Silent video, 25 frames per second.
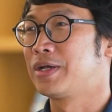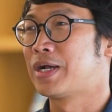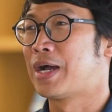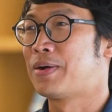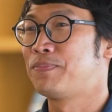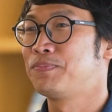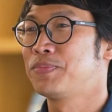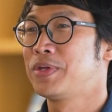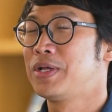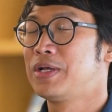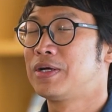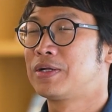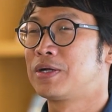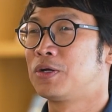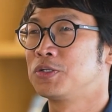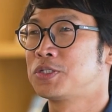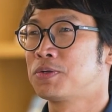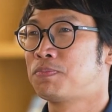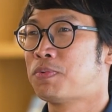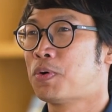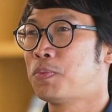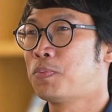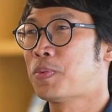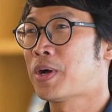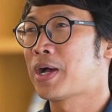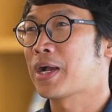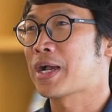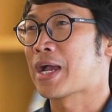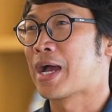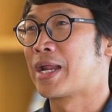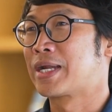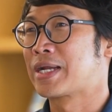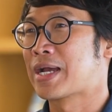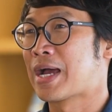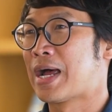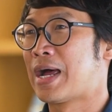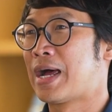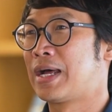นะครับ เราจะพบว่ากา
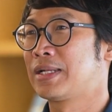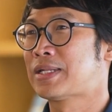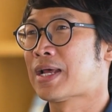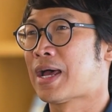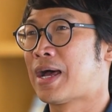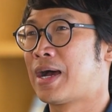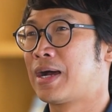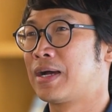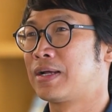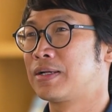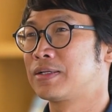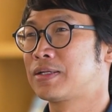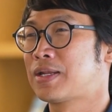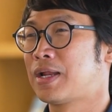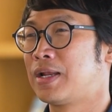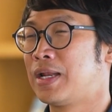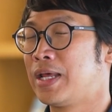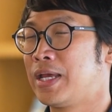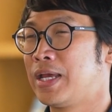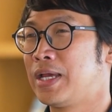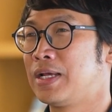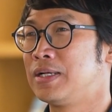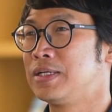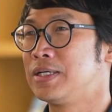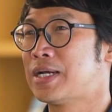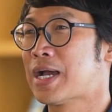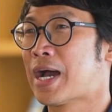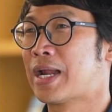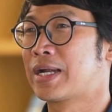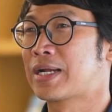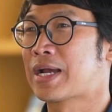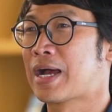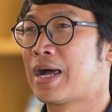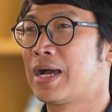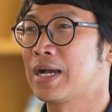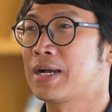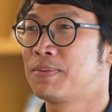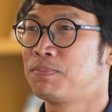รค้าทางทะเล หรือการ
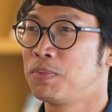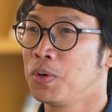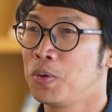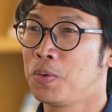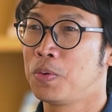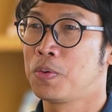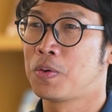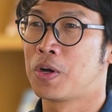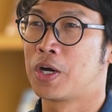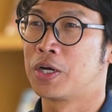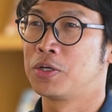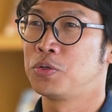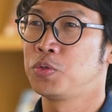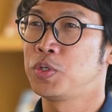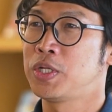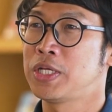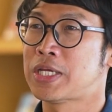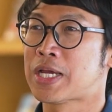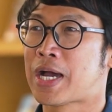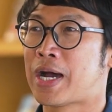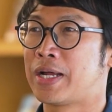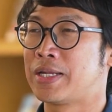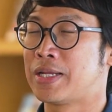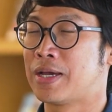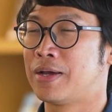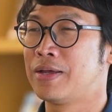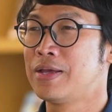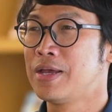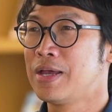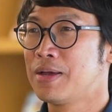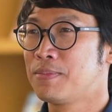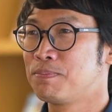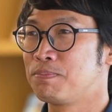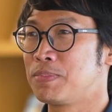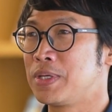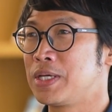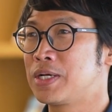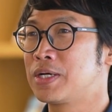ค้ากับโลกของอยุธยาเนี่ย
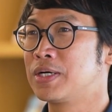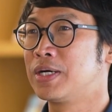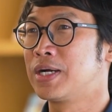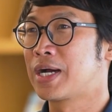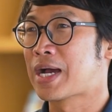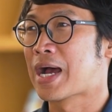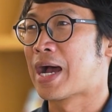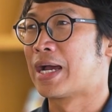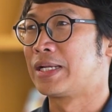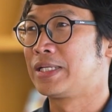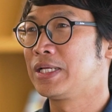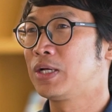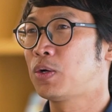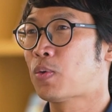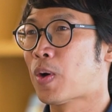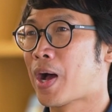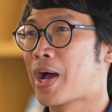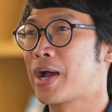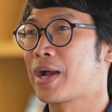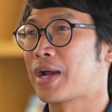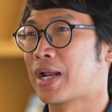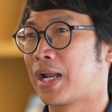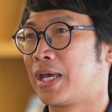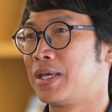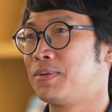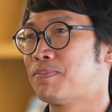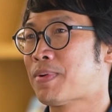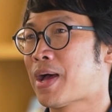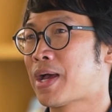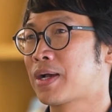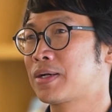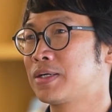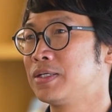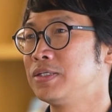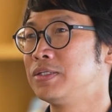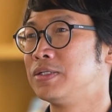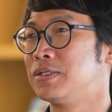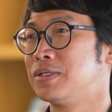มีเครือข่ายที่กว้างไกล มา
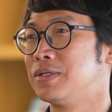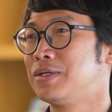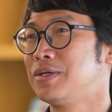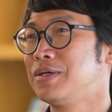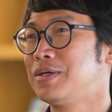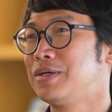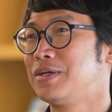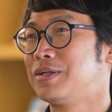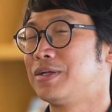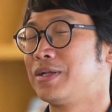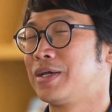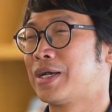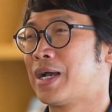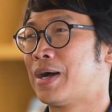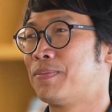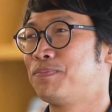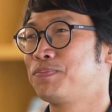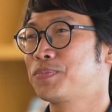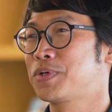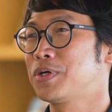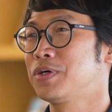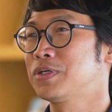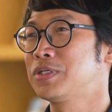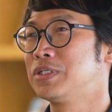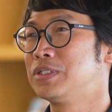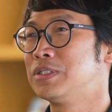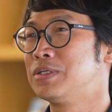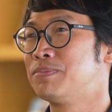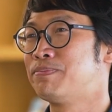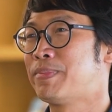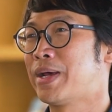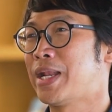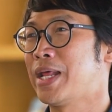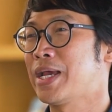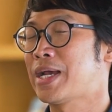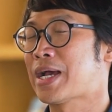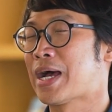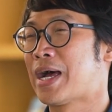กขึ้นนะครับ ก็คือ
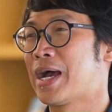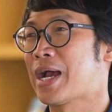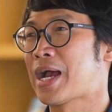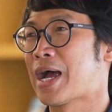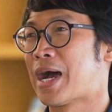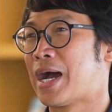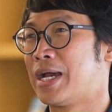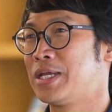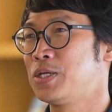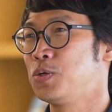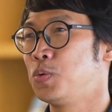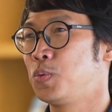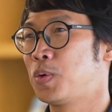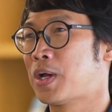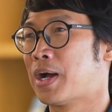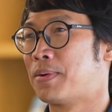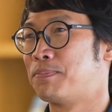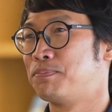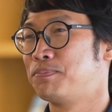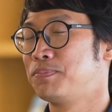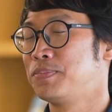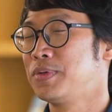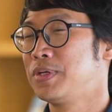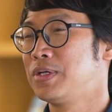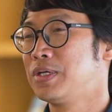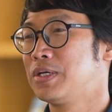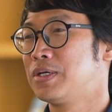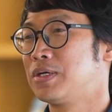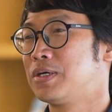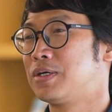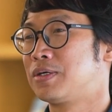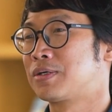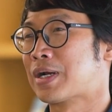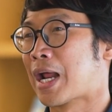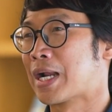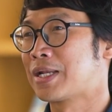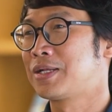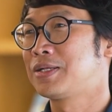ไม่ได้ค้าขายอยู่กับ
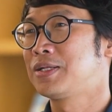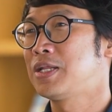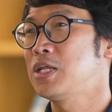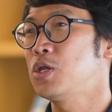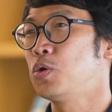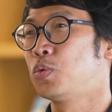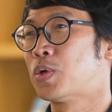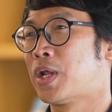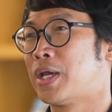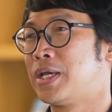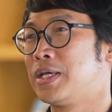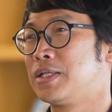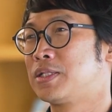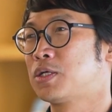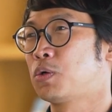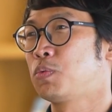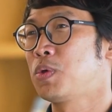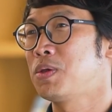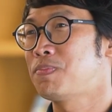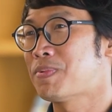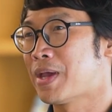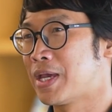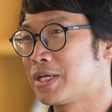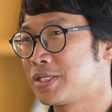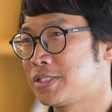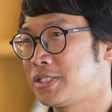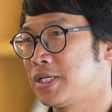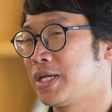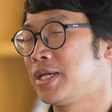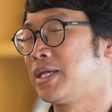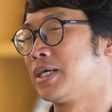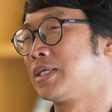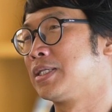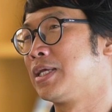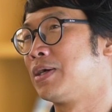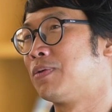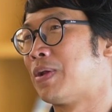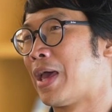รัฐที่อยู่ในทวีปเอเชีย
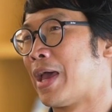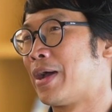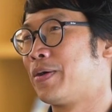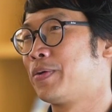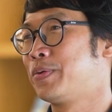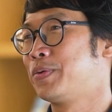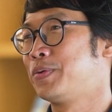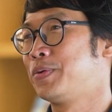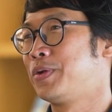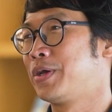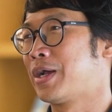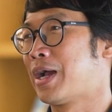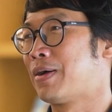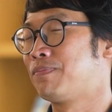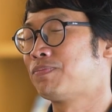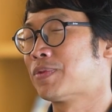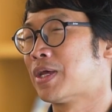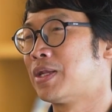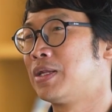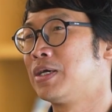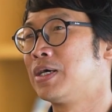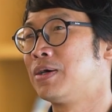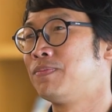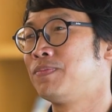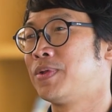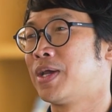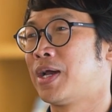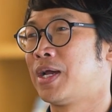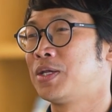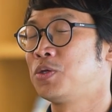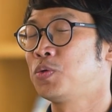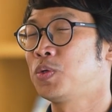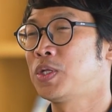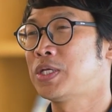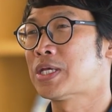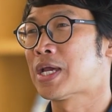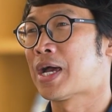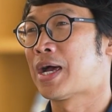อย่างเดียวแล้วนะครับ แต่เดิมเนี่ยอ
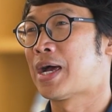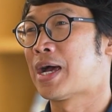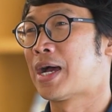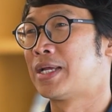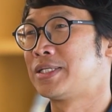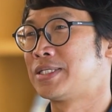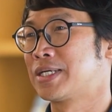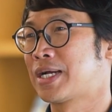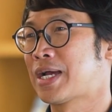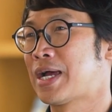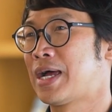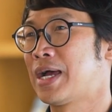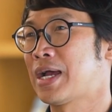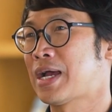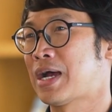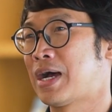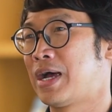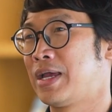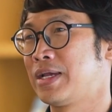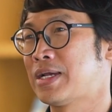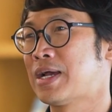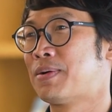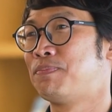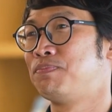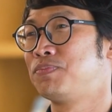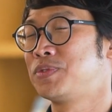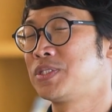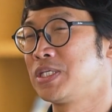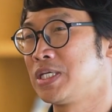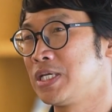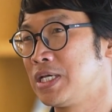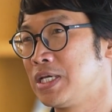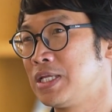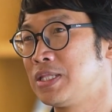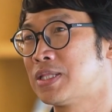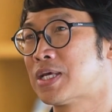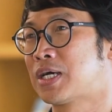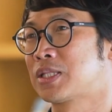ยุธยาอาจจะค้าขายกับ
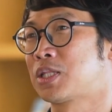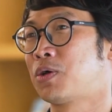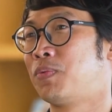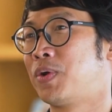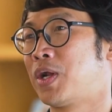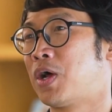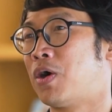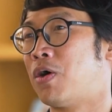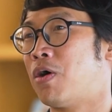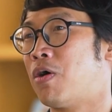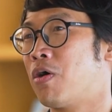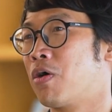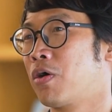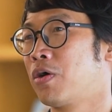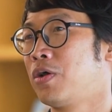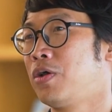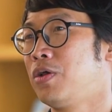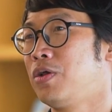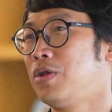จีนทางตะวันออก